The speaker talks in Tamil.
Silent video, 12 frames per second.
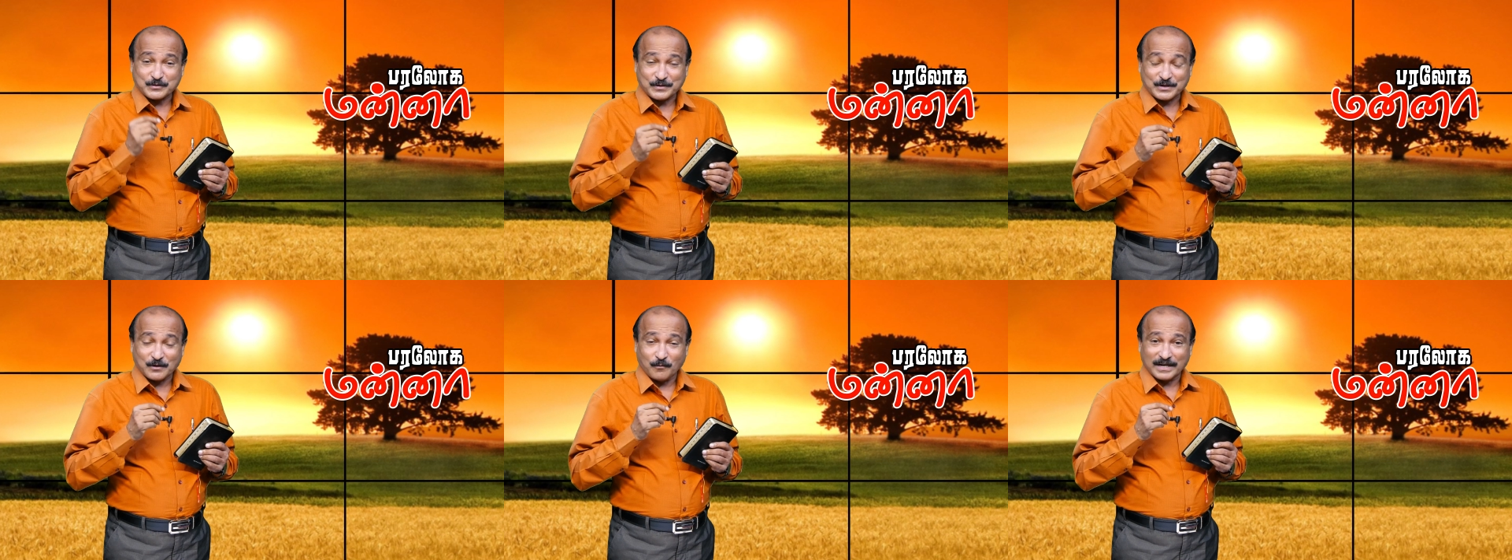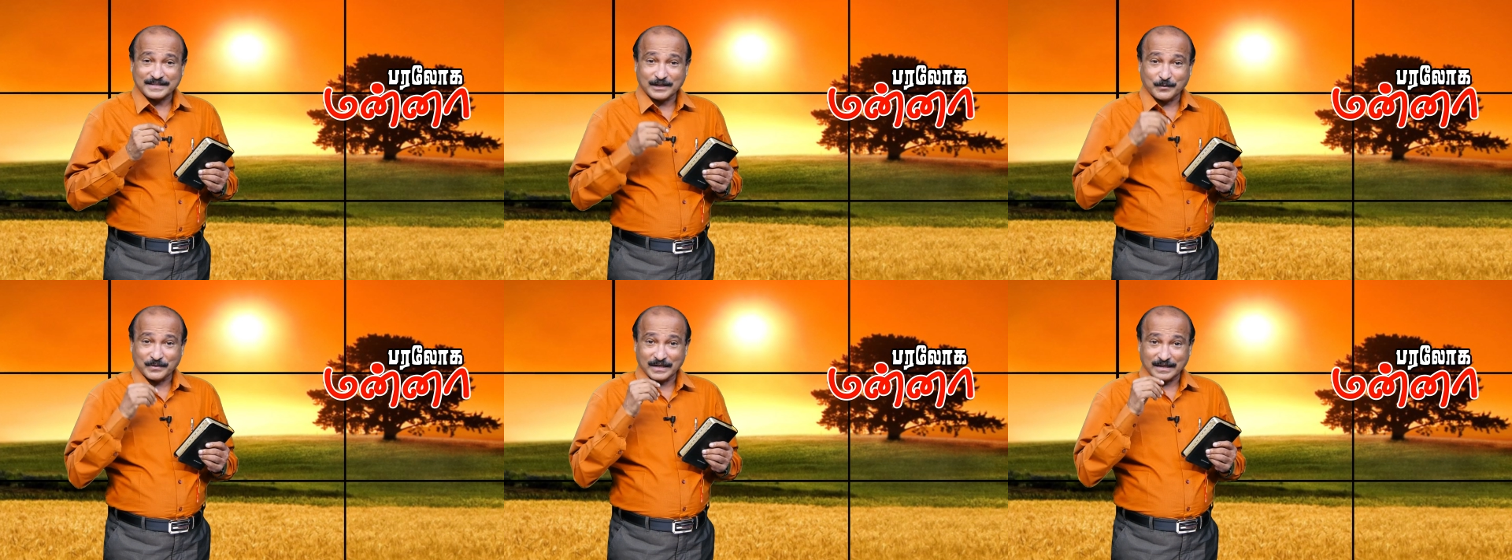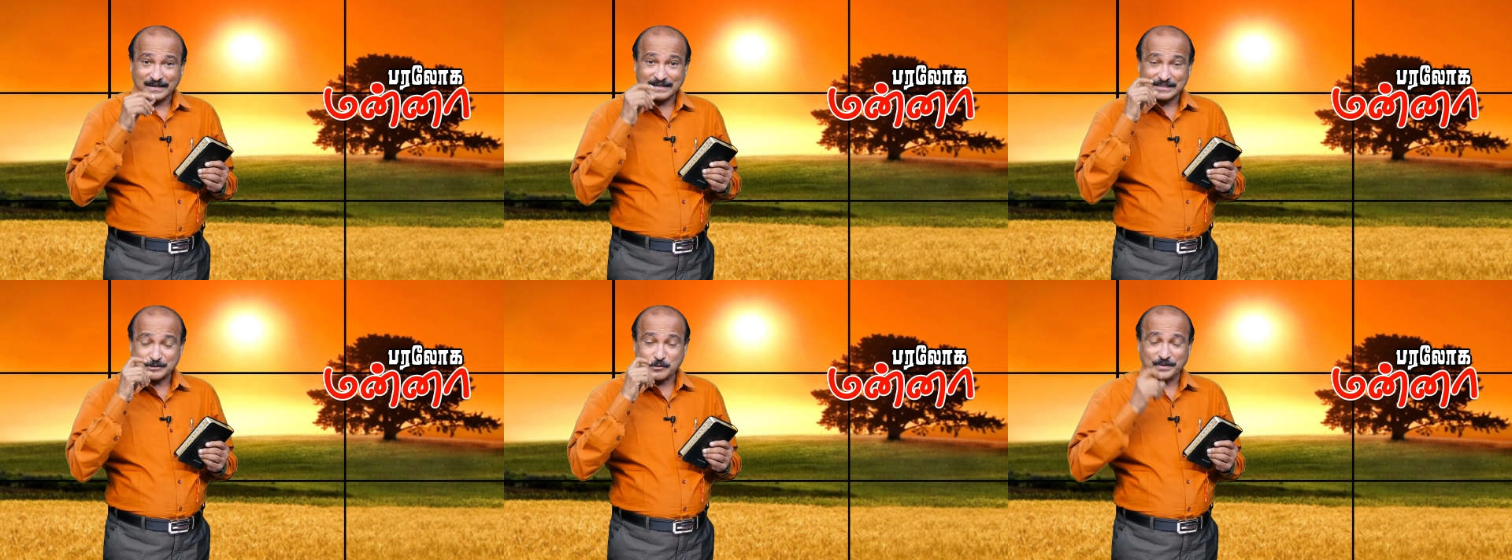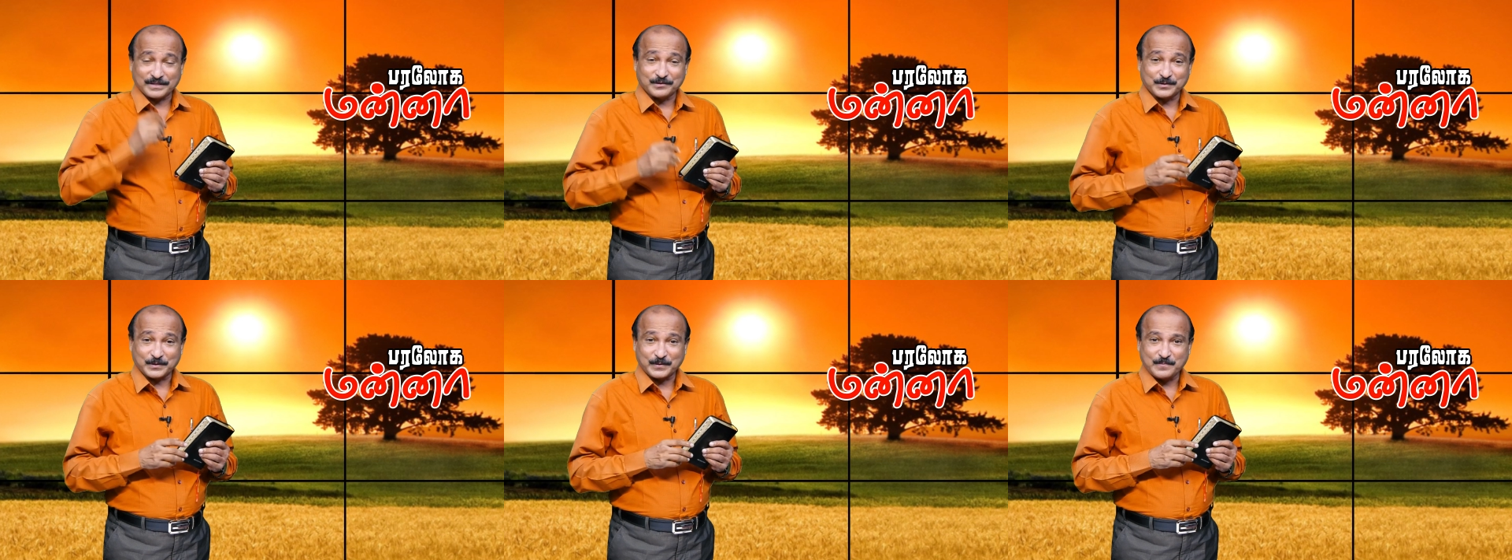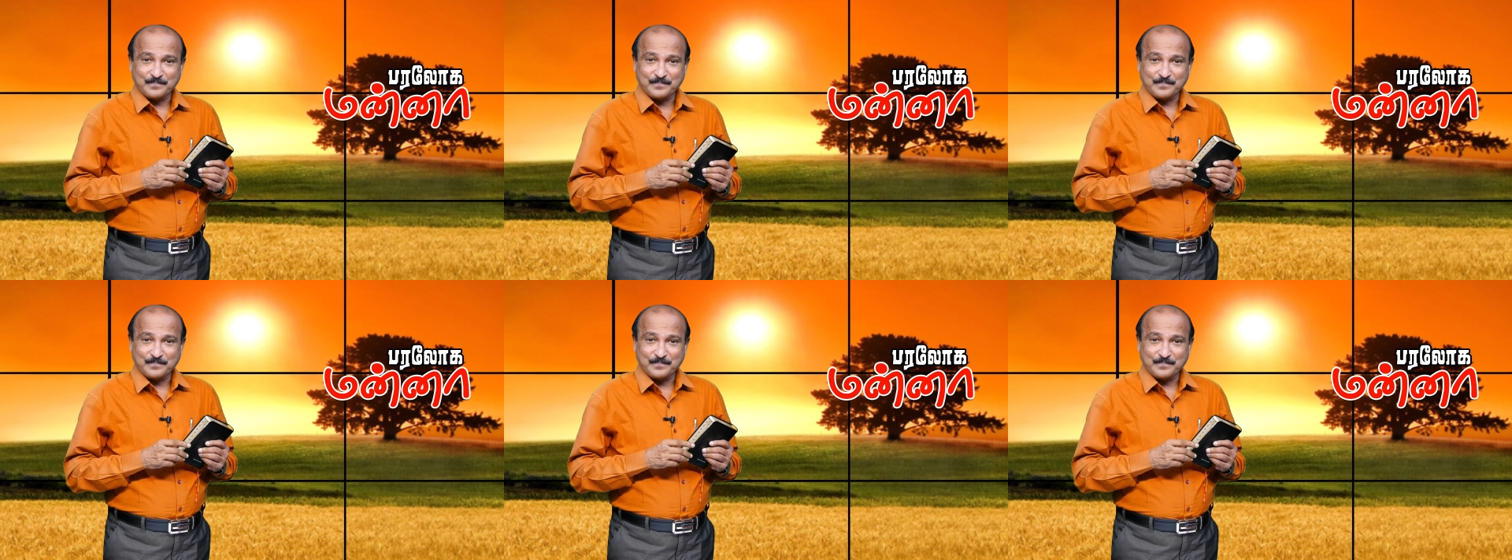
சொன்ன வார்த்தை அவங்கள கஷ்டப்படுத்திட்டு